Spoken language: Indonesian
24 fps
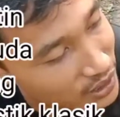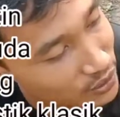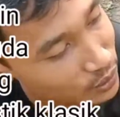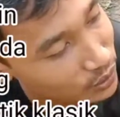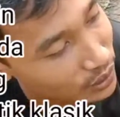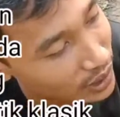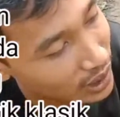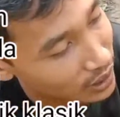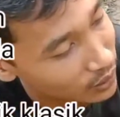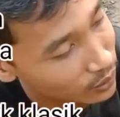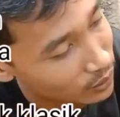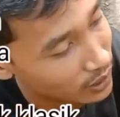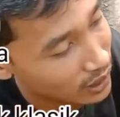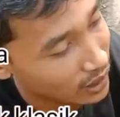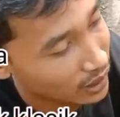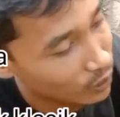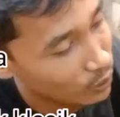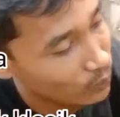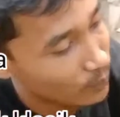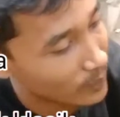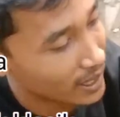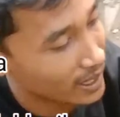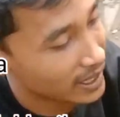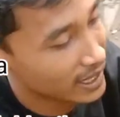juga udah
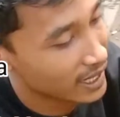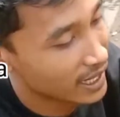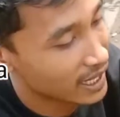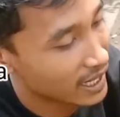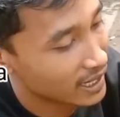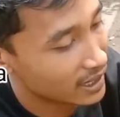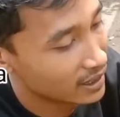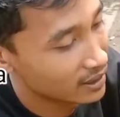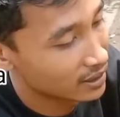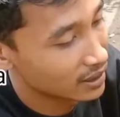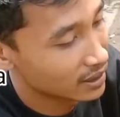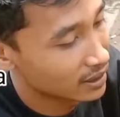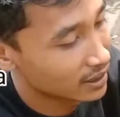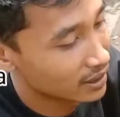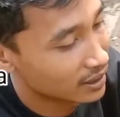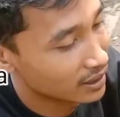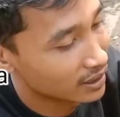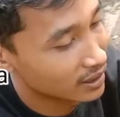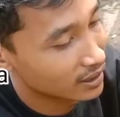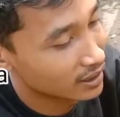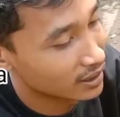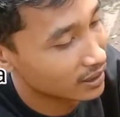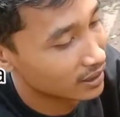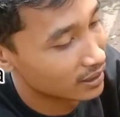lumayan
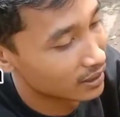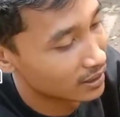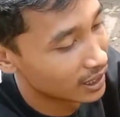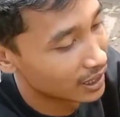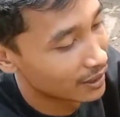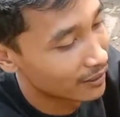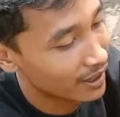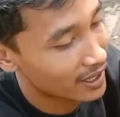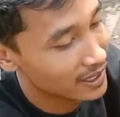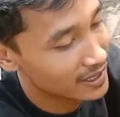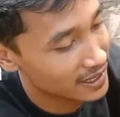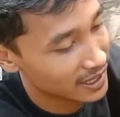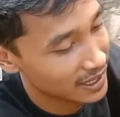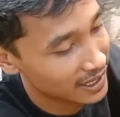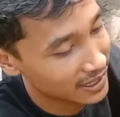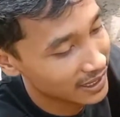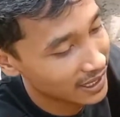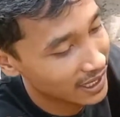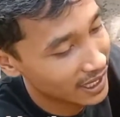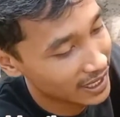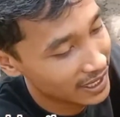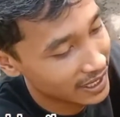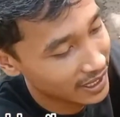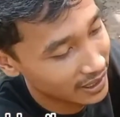uh, dewasa
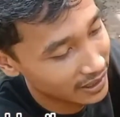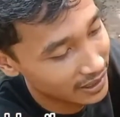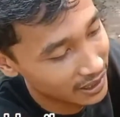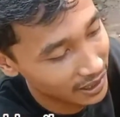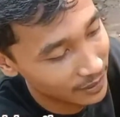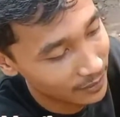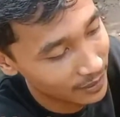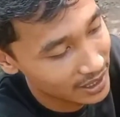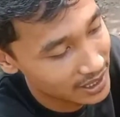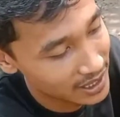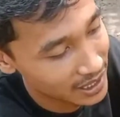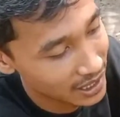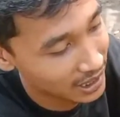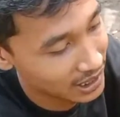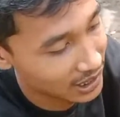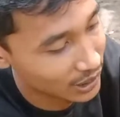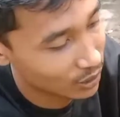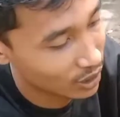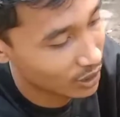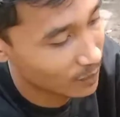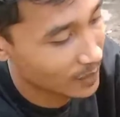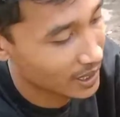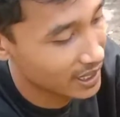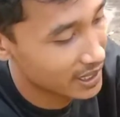inilah ya dewasa atau
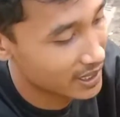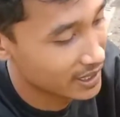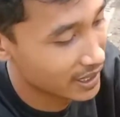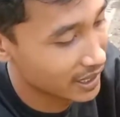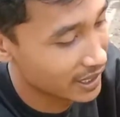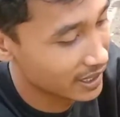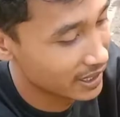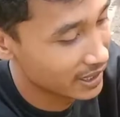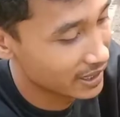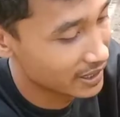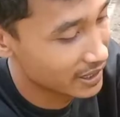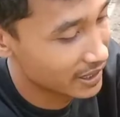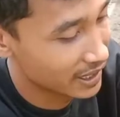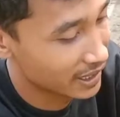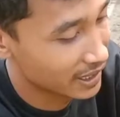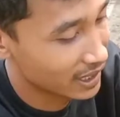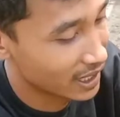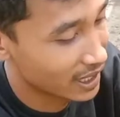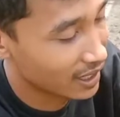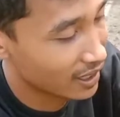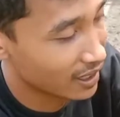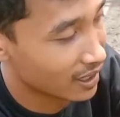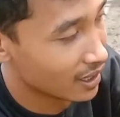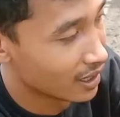remaja ini
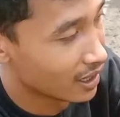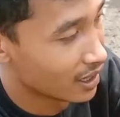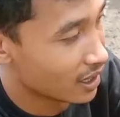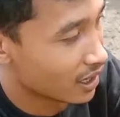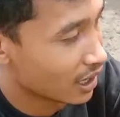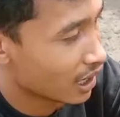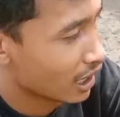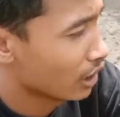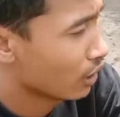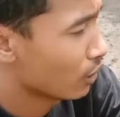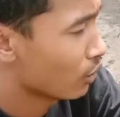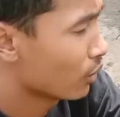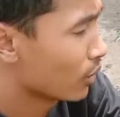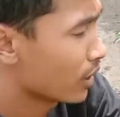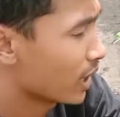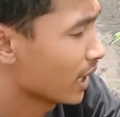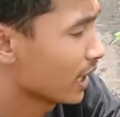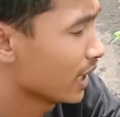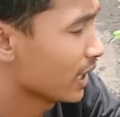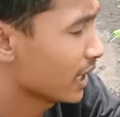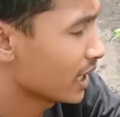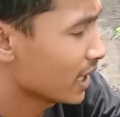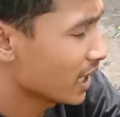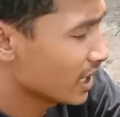sekitar kalau orang
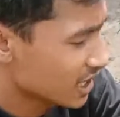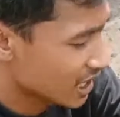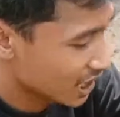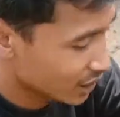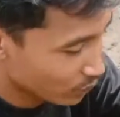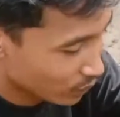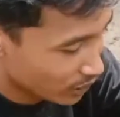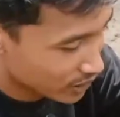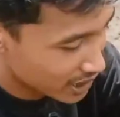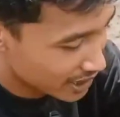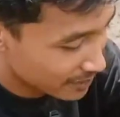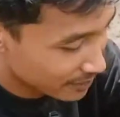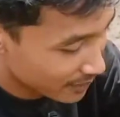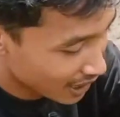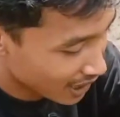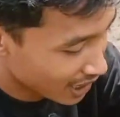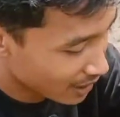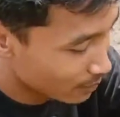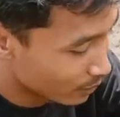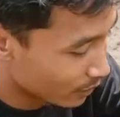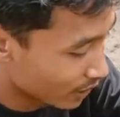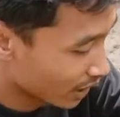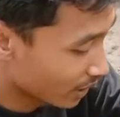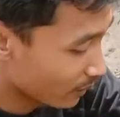ini kelas 1 SMA lah
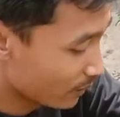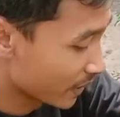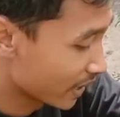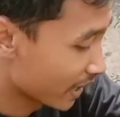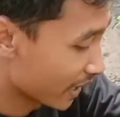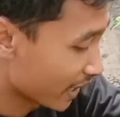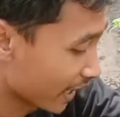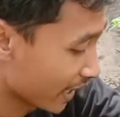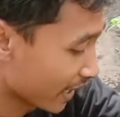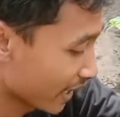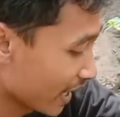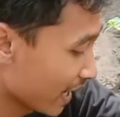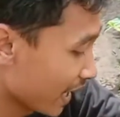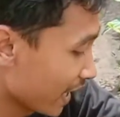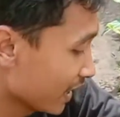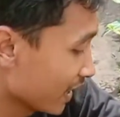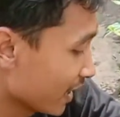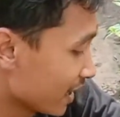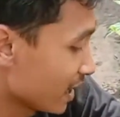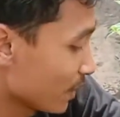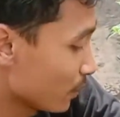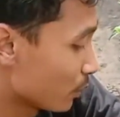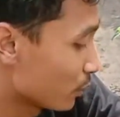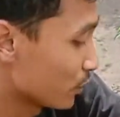Bunda biar enak kita
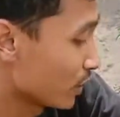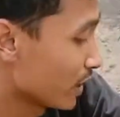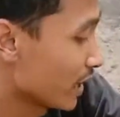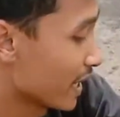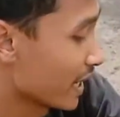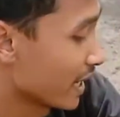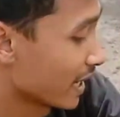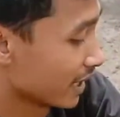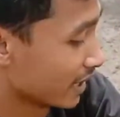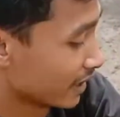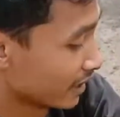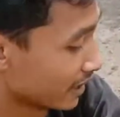nyebutnya ya